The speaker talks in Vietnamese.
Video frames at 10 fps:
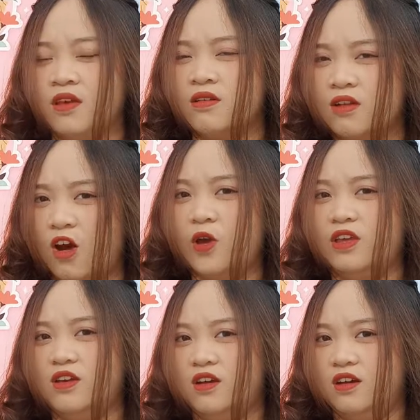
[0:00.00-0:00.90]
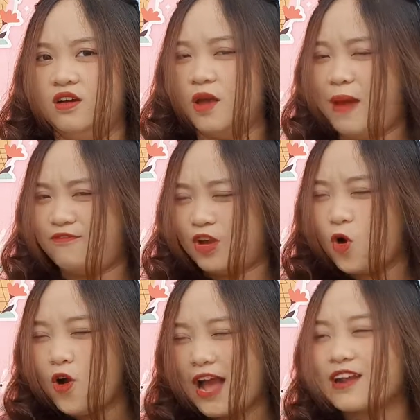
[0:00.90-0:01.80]
Rồi các bạn phải
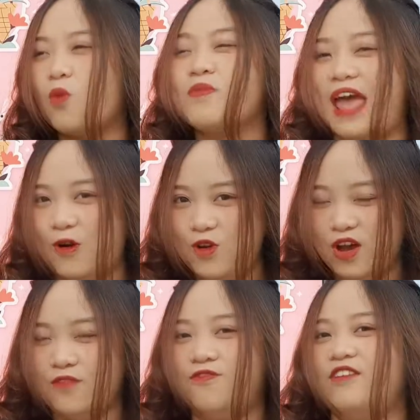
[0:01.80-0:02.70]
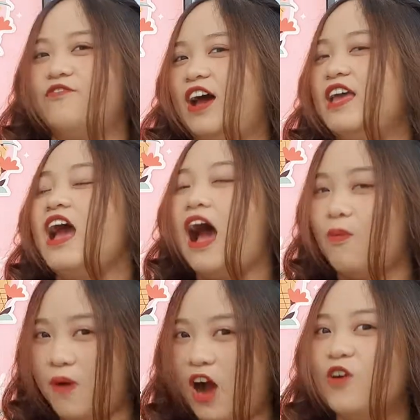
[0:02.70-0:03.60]
cố gắng động não lên và phải
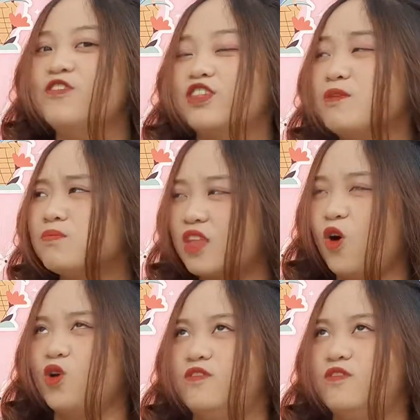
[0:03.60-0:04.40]
học hỏi và tìm tòi,